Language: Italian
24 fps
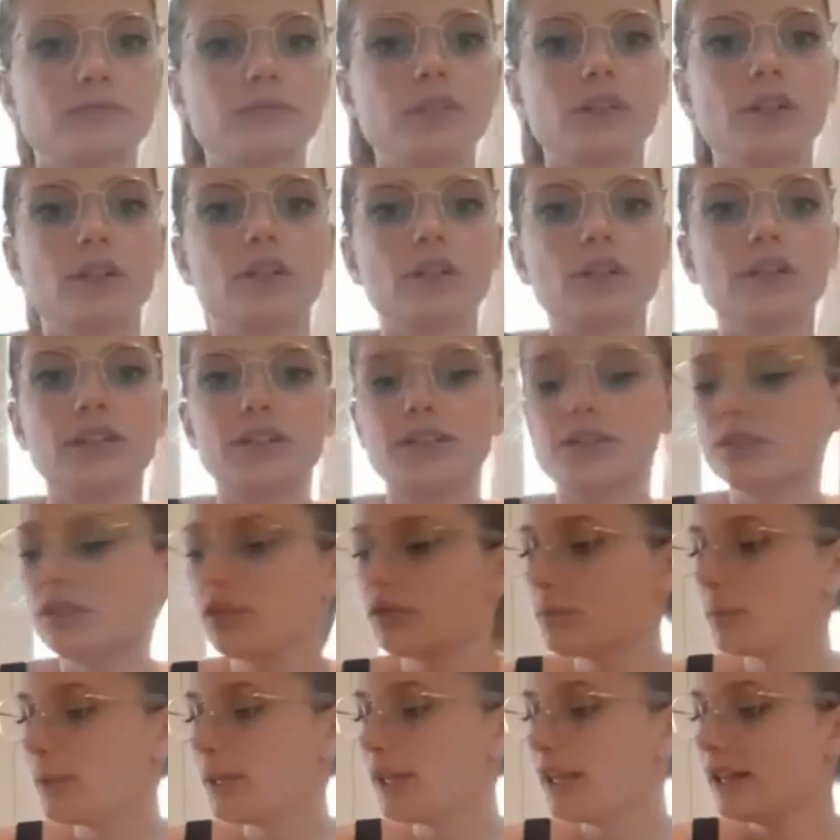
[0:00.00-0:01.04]
gli
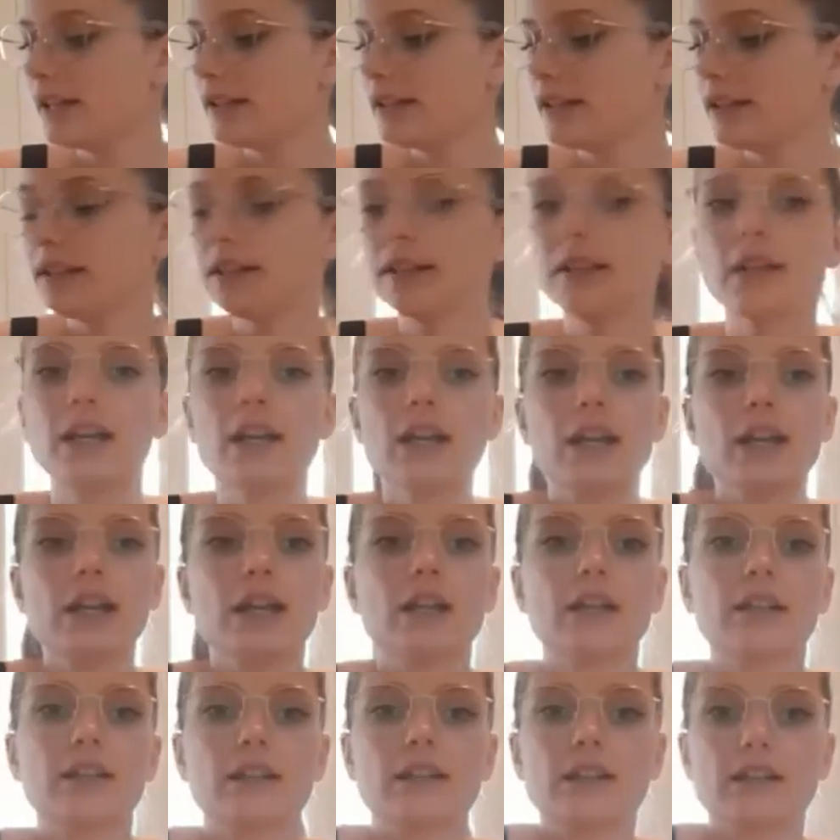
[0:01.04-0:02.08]
assorbenti
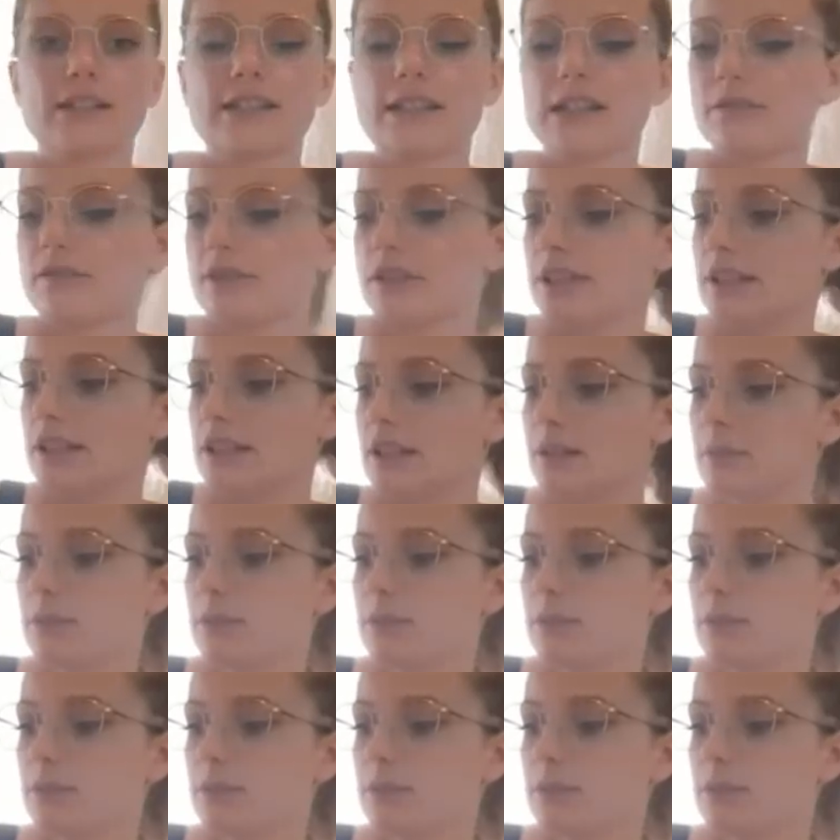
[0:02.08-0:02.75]
le salviettine